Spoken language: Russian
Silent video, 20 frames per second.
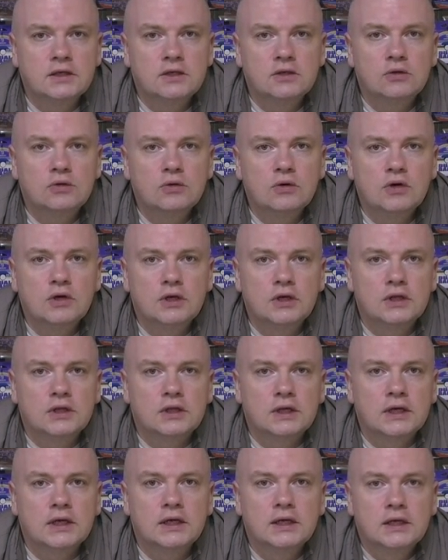И то
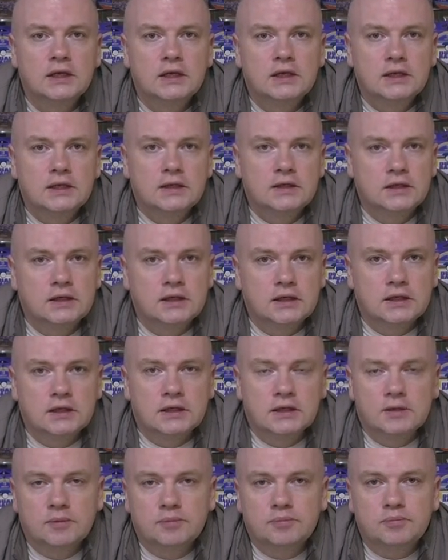это
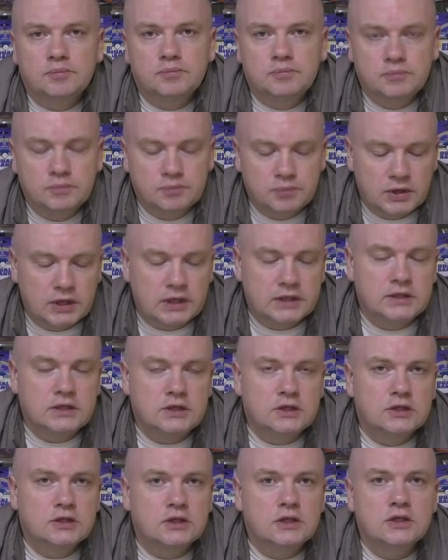э,
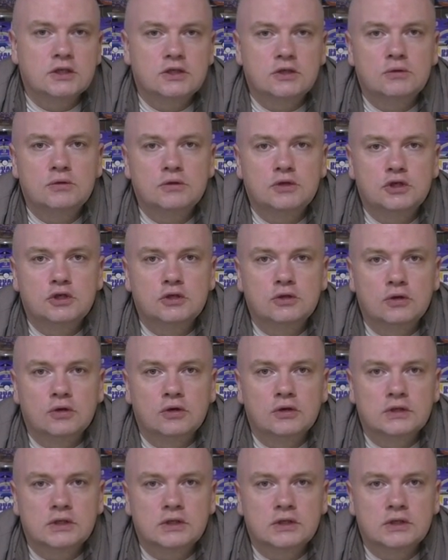практически исключено.